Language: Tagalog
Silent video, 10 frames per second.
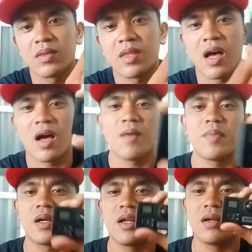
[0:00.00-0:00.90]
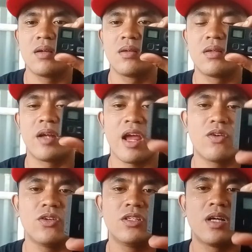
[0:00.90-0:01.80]
Na kapag
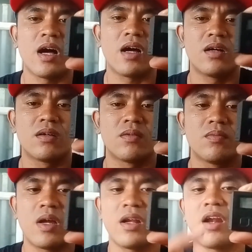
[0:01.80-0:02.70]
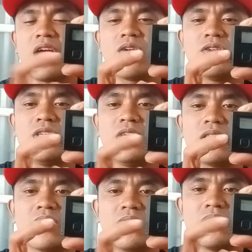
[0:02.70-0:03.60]
nag-record ka, mare-record
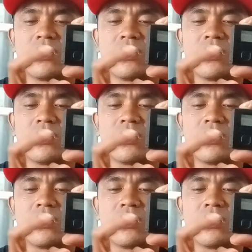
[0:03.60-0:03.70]
dito.